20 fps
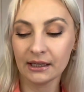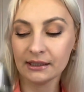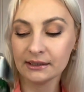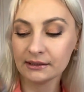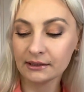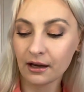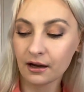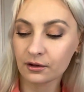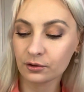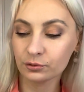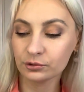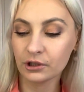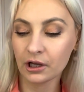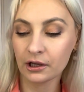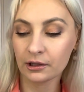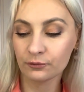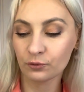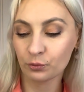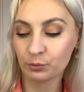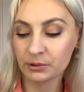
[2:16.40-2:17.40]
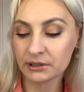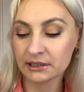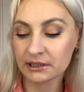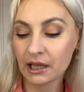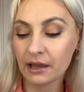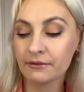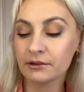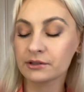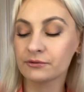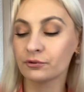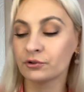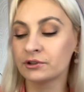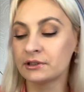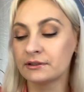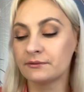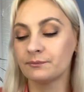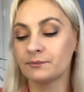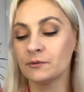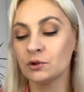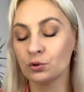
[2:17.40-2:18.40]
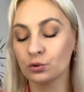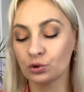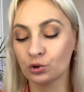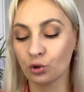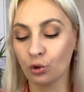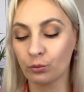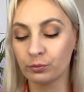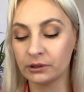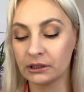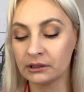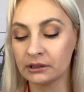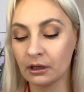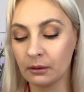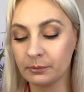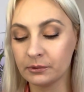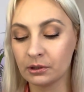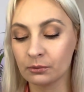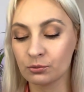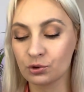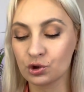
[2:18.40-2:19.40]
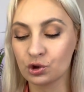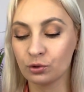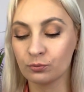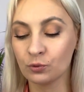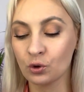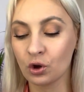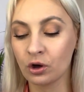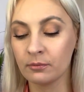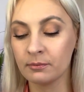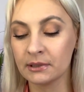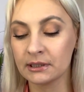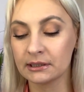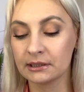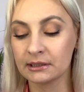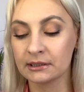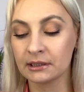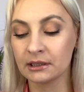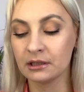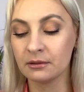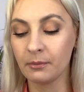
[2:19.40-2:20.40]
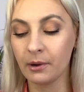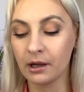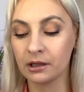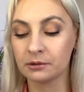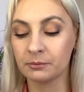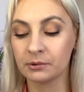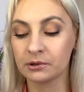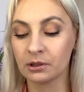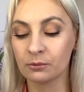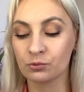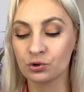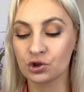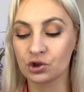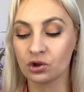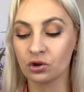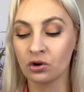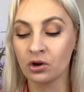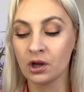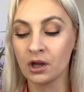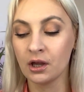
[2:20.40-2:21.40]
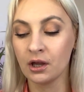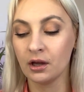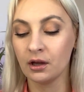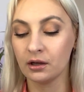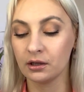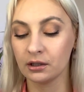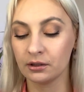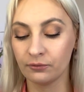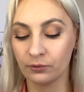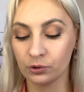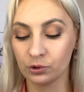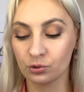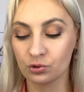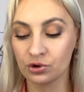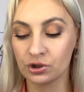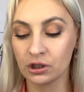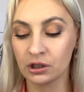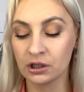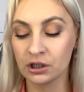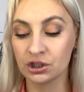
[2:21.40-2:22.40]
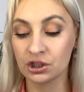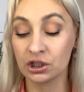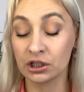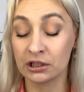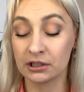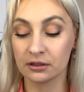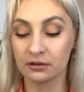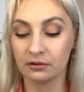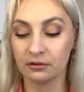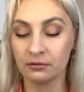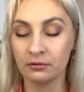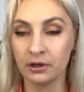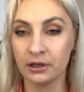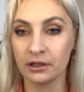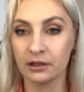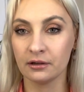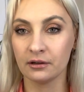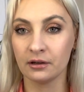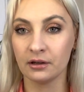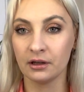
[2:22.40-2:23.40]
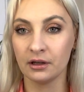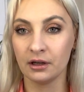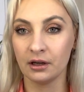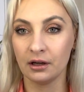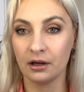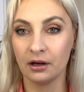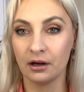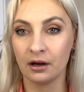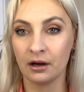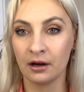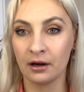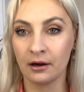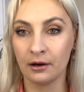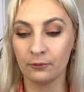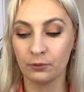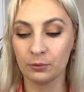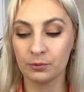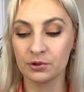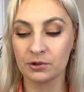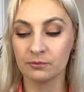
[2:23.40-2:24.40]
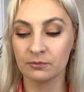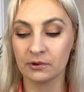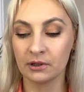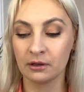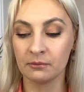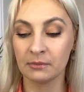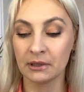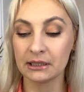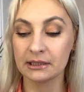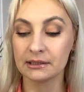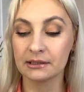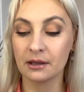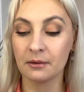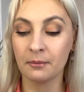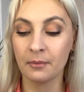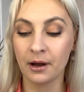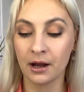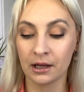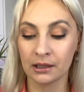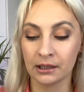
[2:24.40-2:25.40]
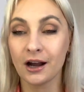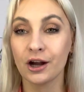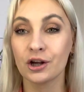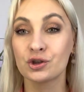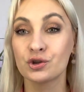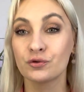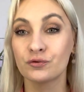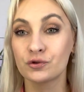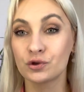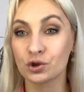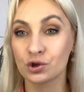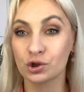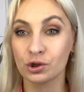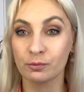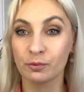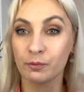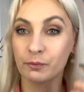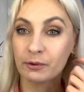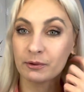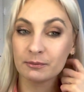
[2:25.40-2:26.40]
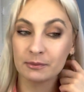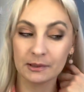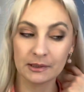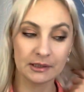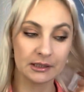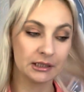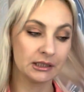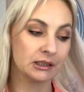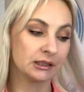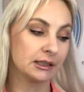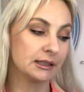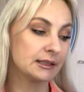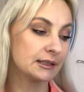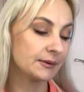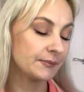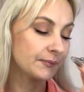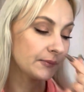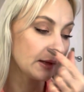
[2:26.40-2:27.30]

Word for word: Так, куда его поставить? Вот неудобно, да, потому что много места занимает, потому что его нужно ложить. Ой, а, в общем-то, места мало. Хочу все, чтобы поместилось.